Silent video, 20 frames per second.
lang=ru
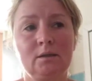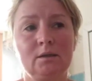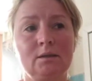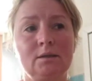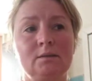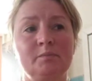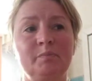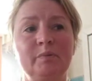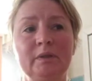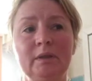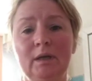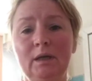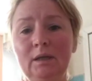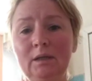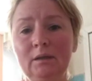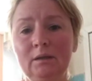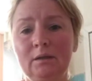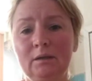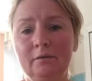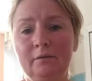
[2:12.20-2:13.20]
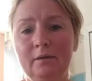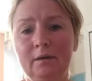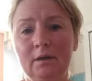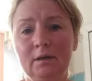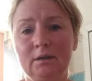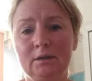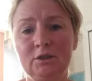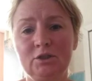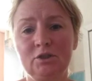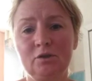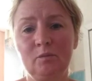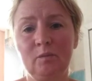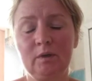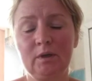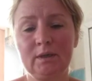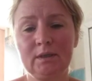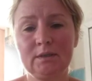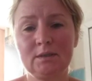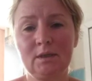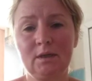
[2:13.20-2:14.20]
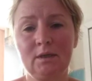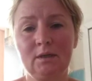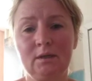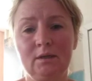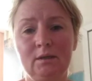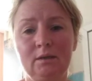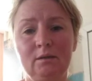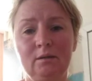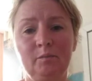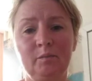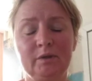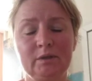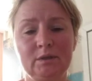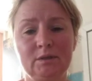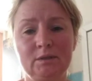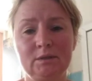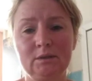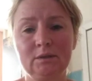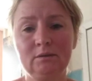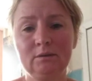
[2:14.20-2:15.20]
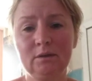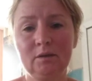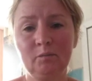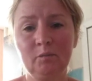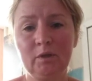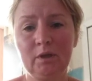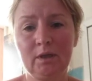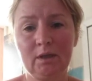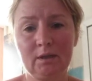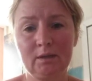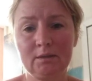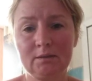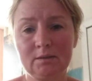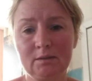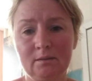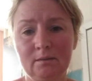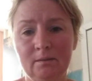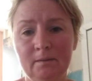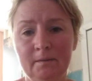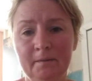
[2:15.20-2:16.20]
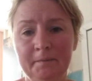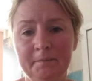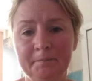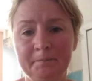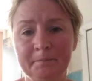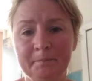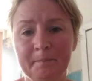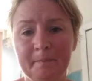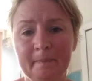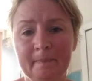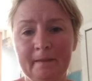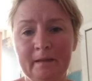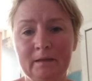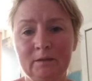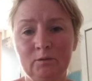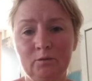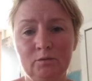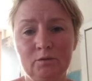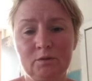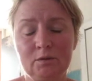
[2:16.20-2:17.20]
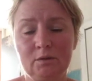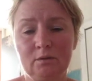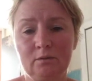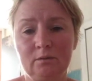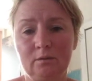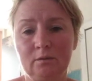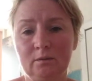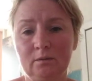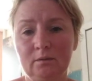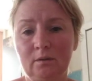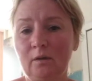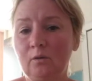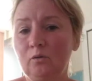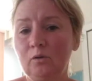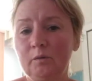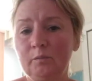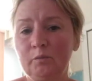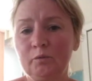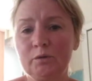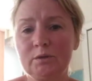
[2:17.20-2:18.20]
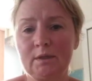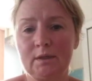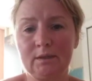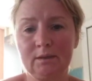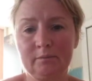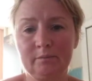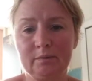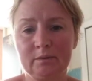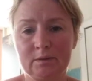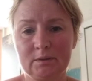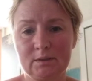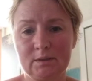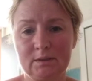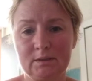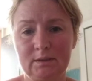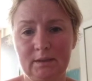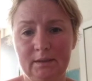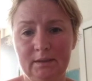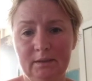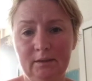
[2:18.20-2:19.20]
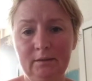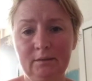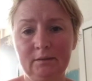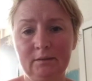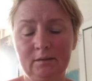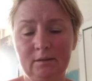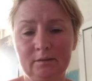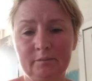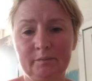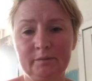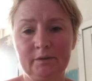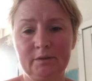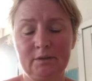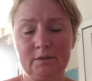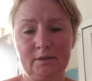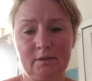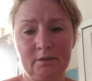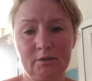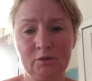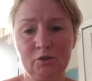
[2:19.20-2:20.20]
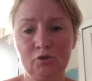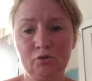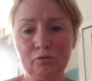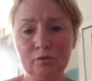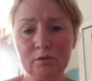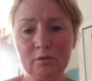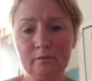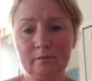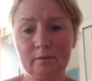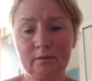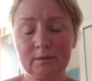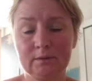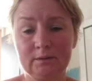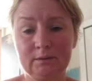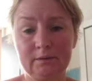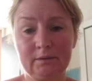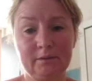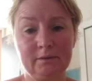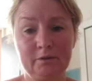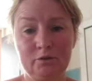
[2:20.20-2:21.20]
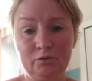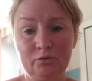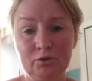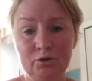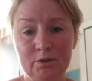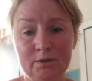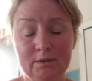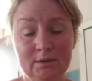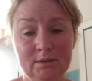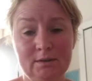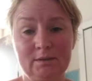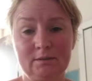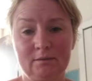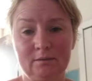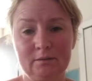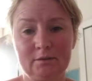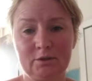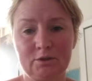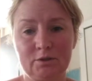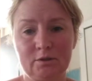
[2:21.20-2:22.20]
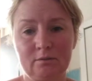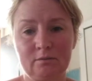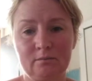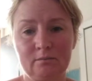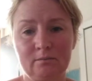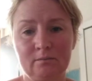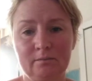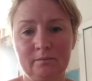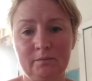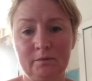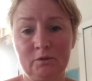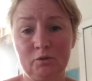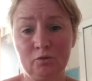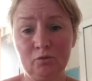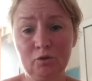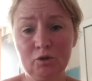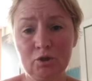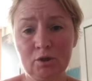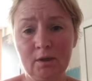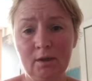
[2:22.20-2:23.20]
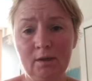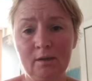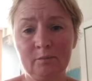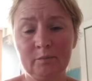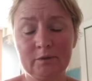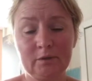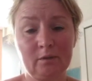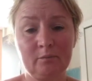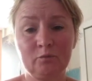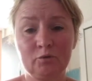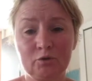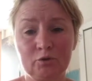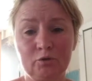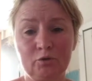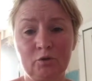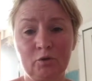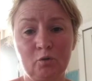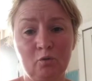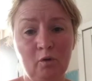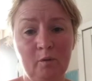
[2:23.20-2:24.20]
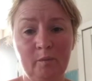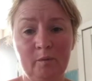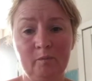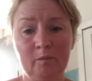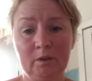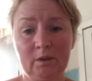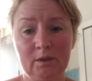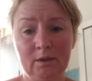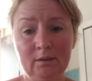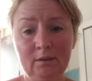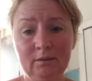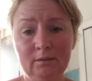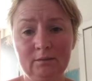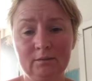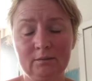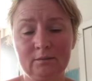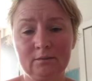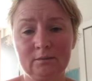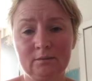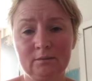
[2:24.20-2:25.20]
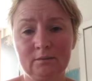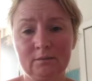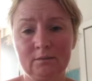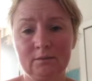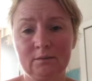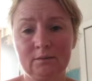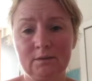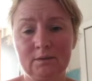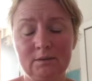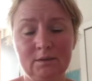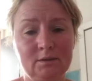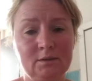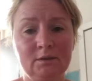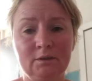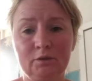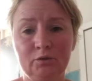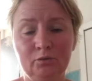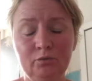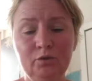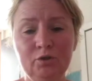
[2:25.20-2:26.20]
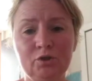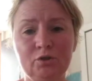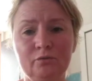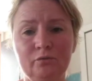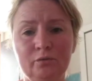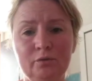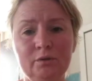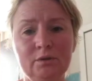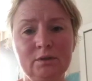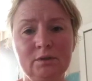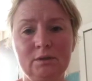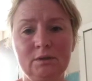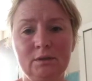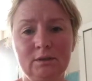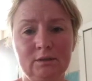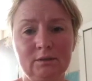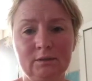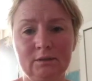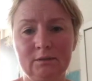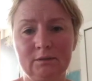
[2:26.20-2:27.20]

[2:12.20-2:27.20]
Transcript: Спинальников отжимать, подстилки менять. То есть, а, какое бы у тебя ни было состояние, как бы ты себя не чувствовал, ты идешь и делаешь. Идешь, потому что кроме меня здесь никто ничего не сделает.